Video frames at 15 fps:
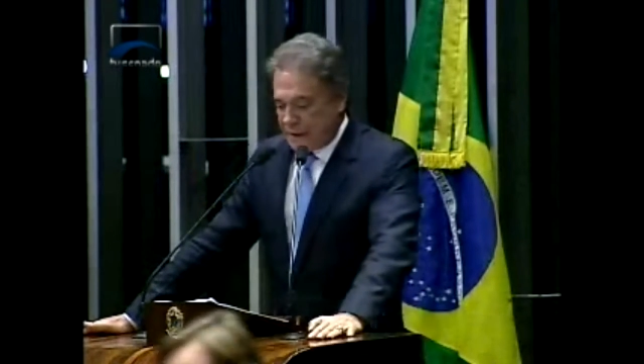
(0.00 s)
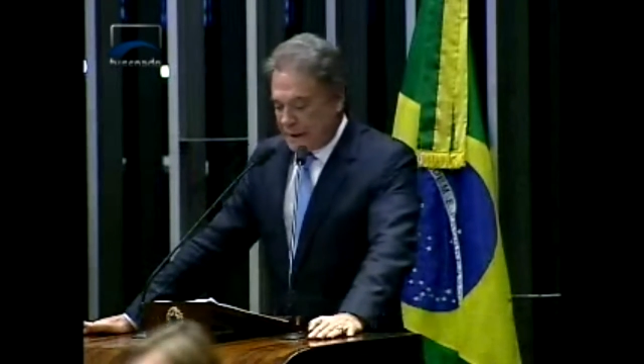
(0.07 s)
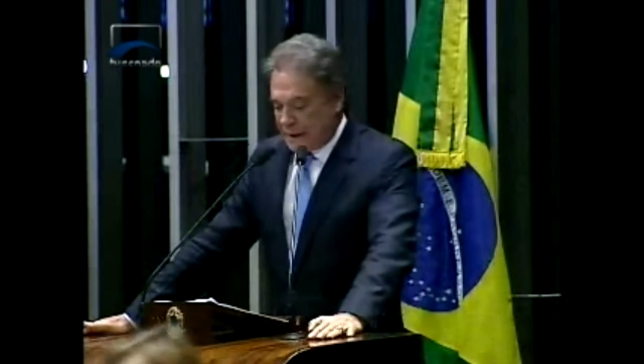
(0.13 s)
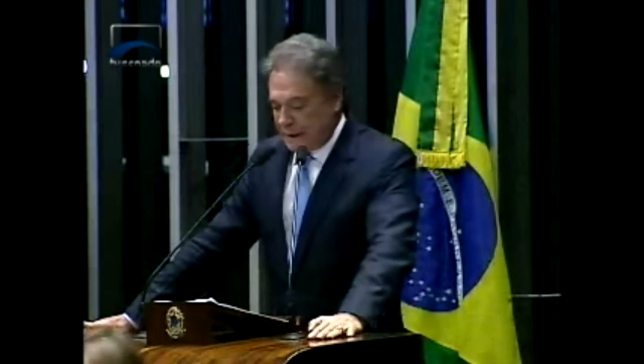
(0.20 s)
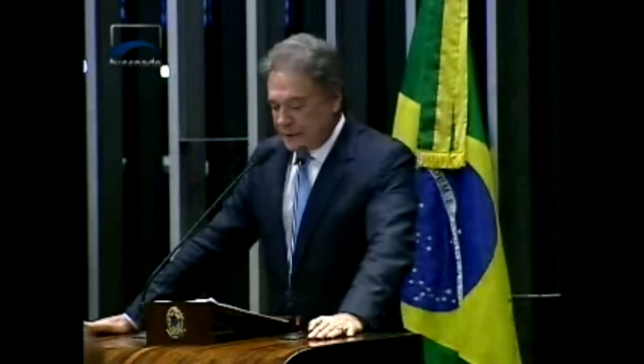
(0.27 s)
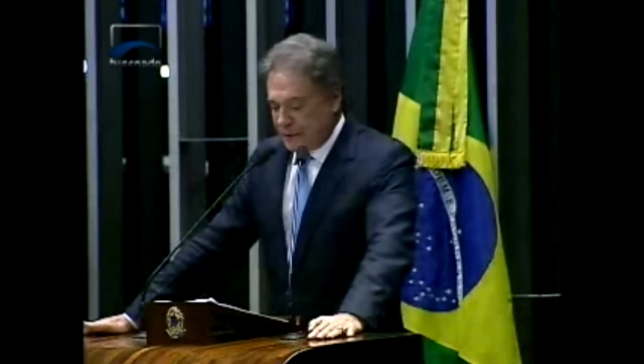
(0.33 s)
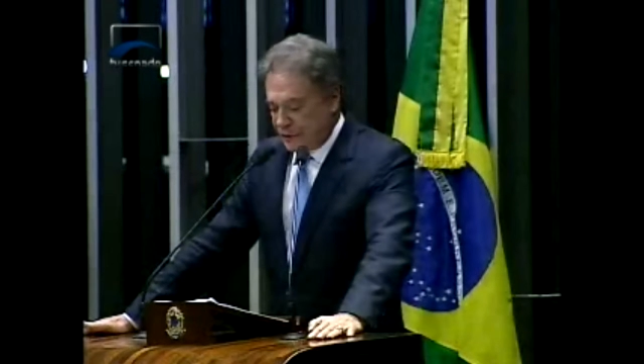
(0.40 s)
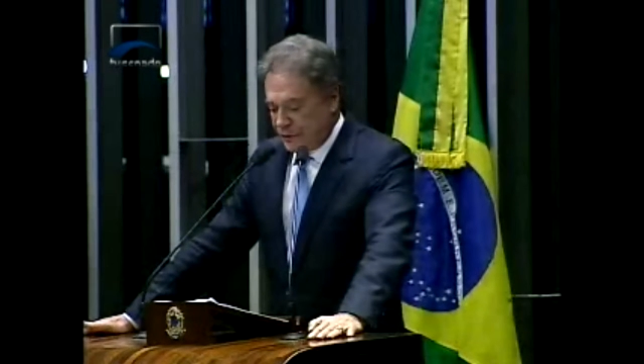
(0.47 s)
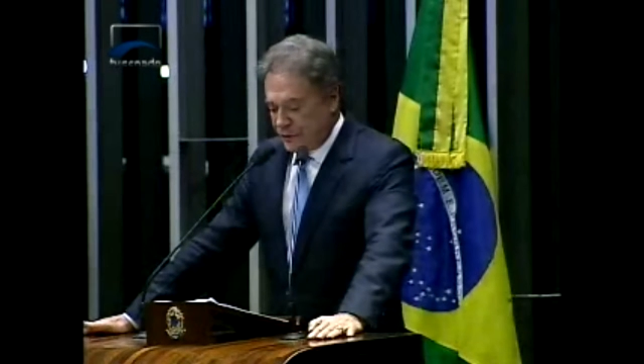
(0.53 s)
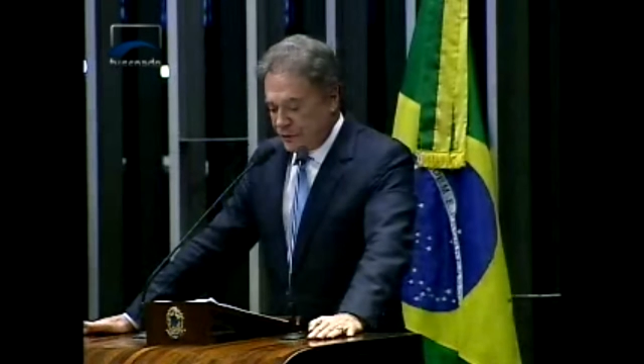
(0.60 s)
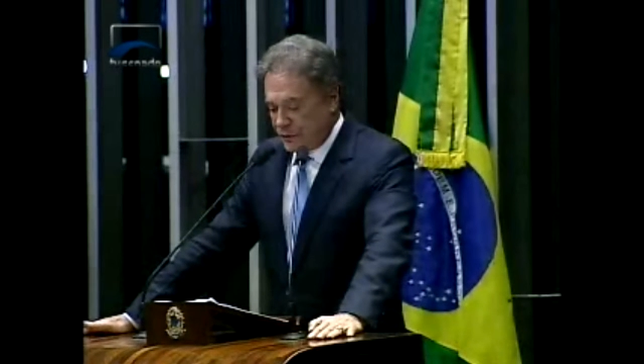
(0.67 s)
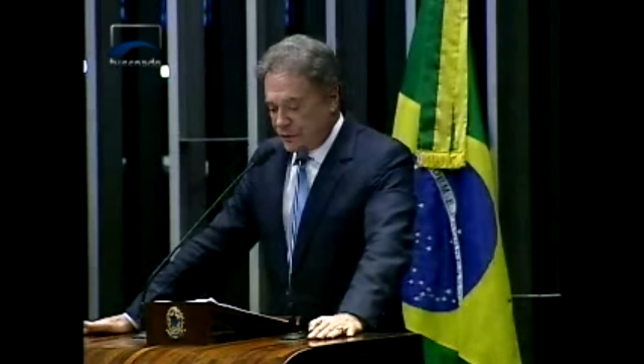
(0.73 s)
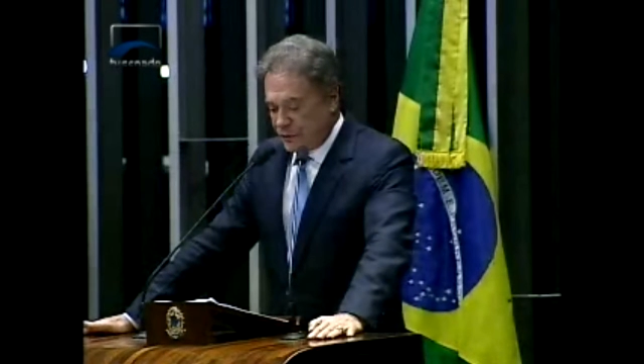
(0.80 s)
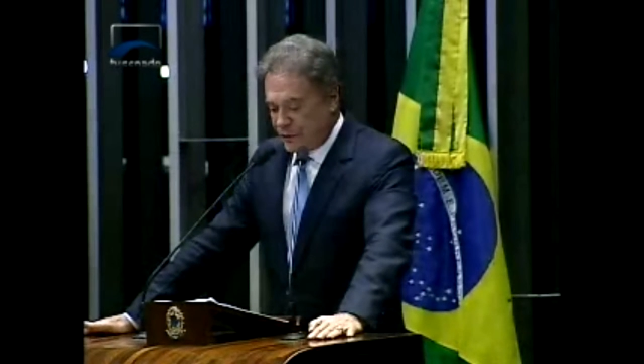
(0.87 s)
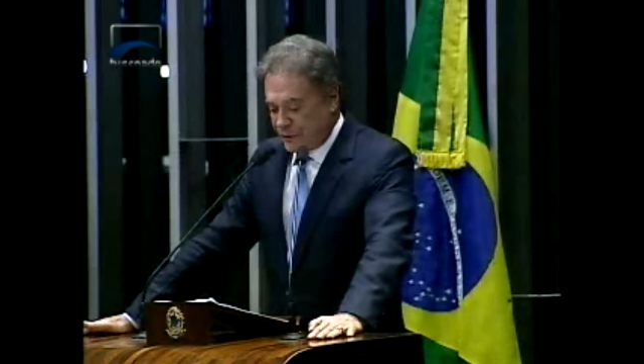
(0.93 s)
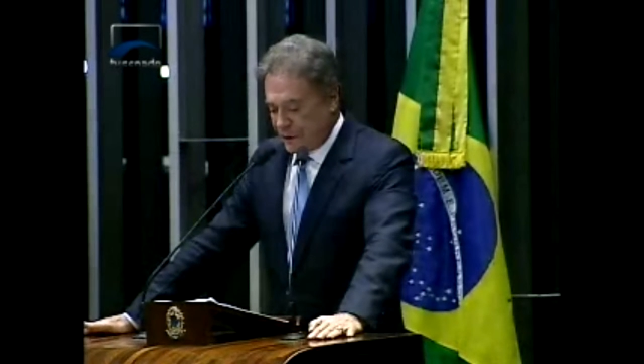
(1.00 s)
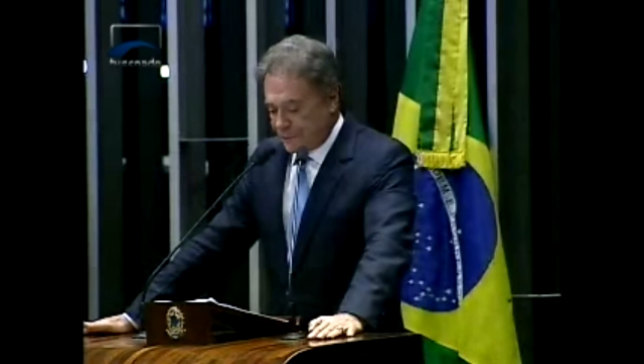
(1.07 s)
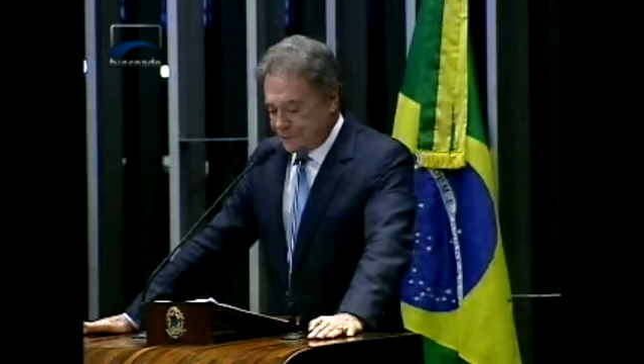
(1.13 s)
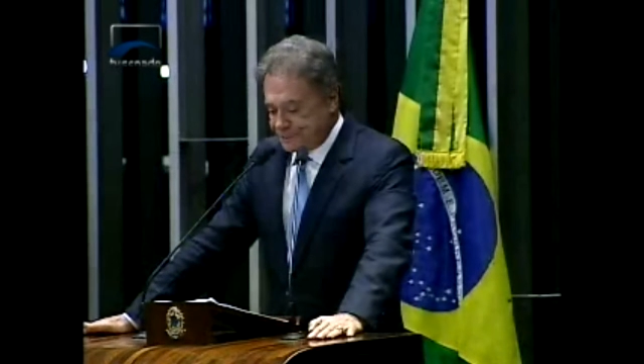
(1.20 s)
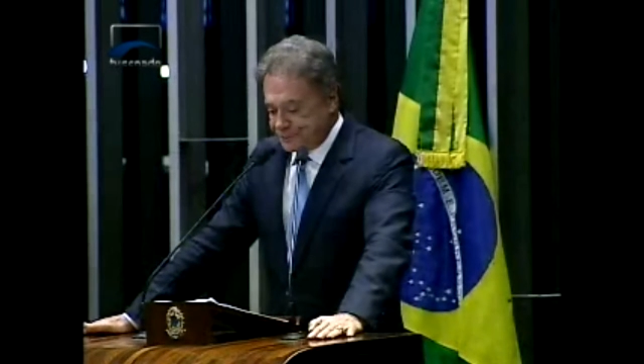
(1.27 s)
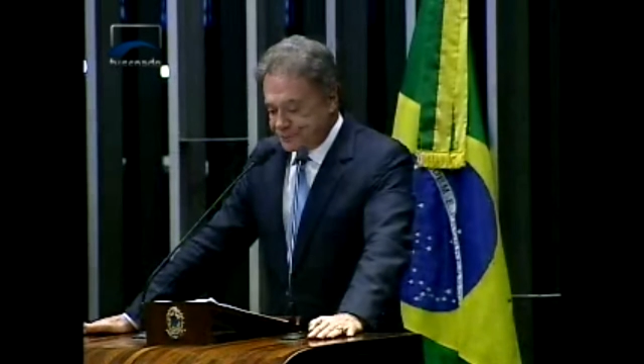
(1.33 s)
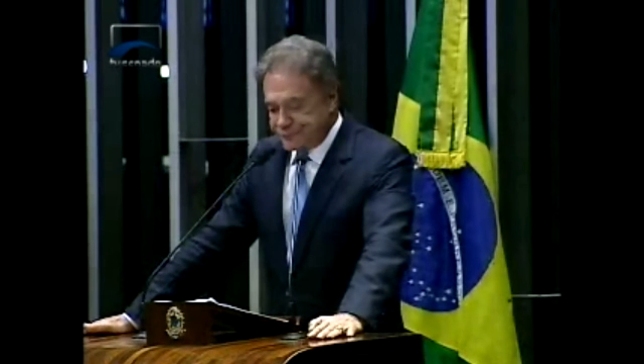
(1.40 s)
da
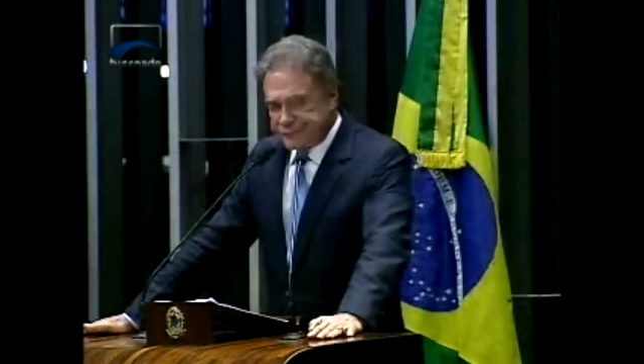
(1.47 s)
instituição.